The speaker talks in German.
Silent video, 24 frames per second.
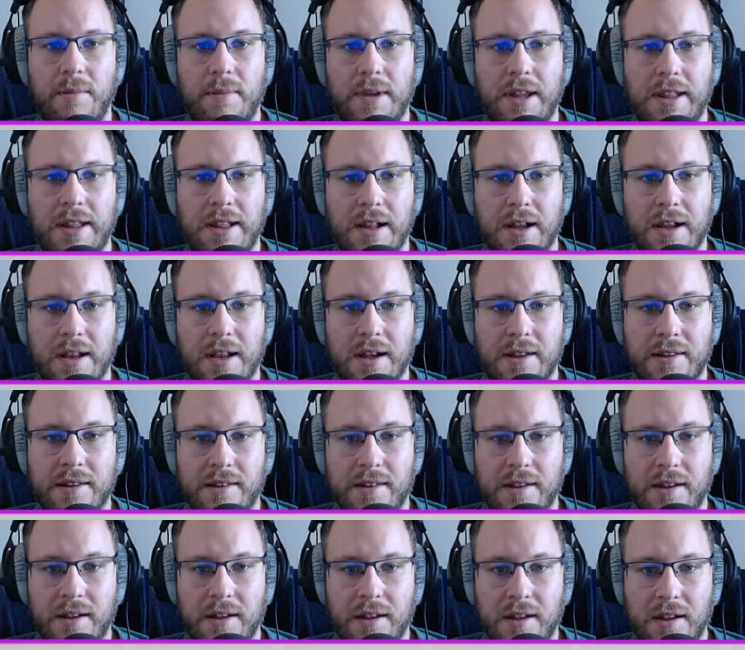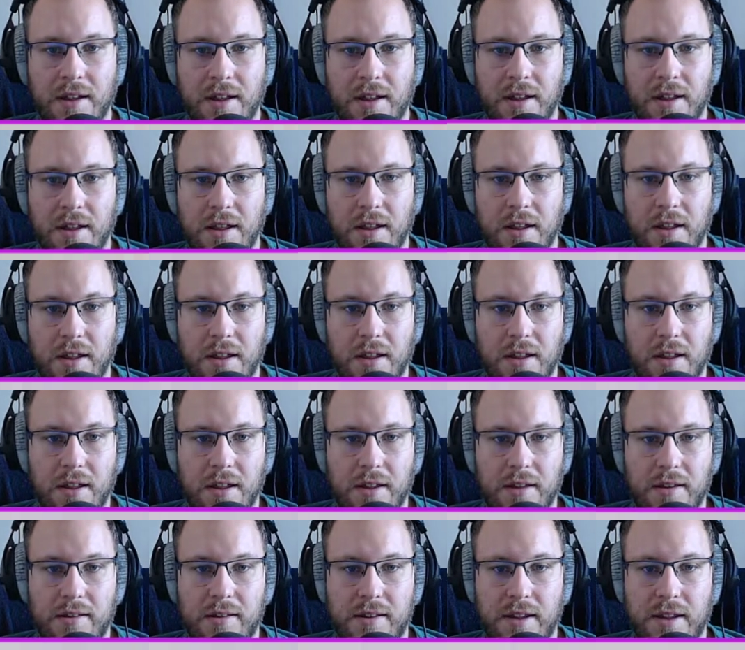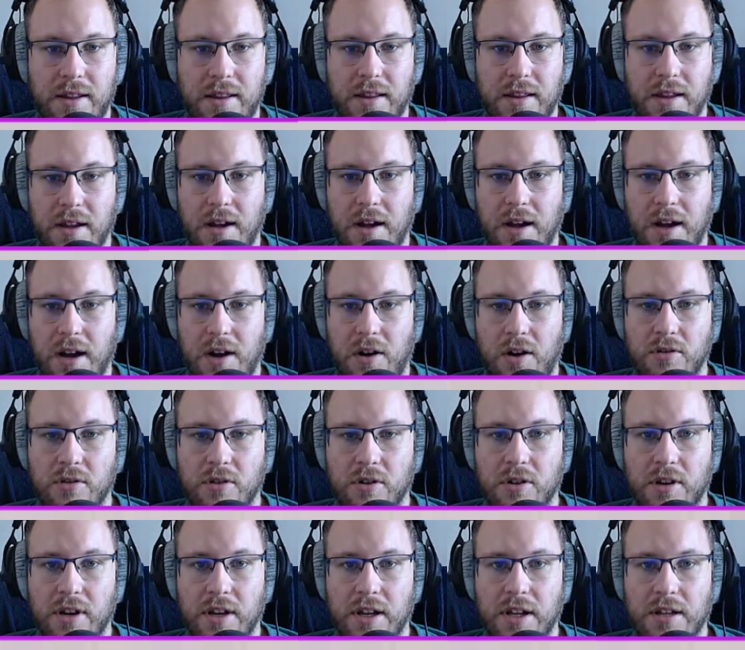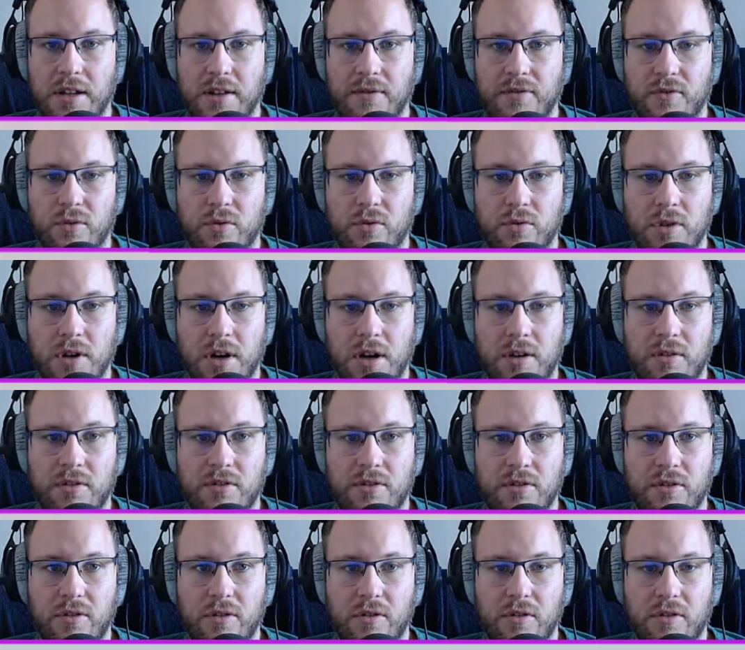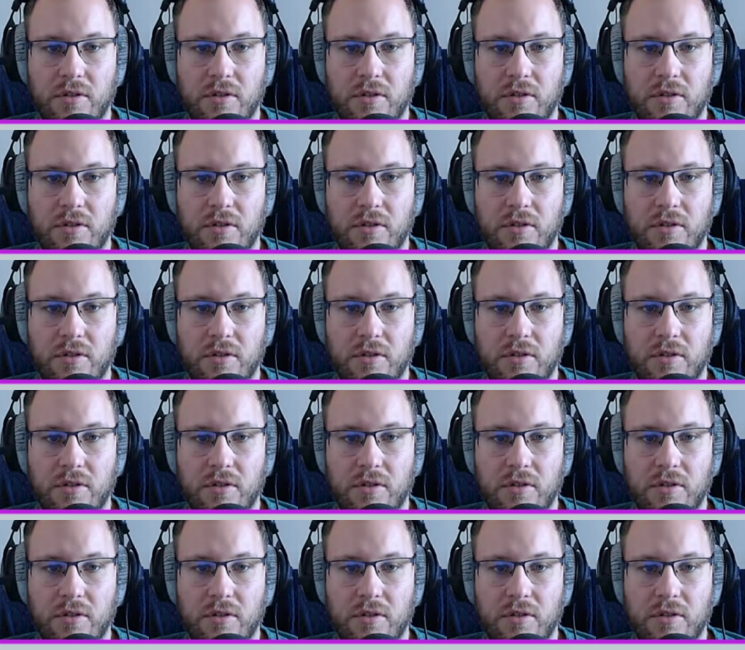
Mittelklasse sieht auch noch relativ gut aus.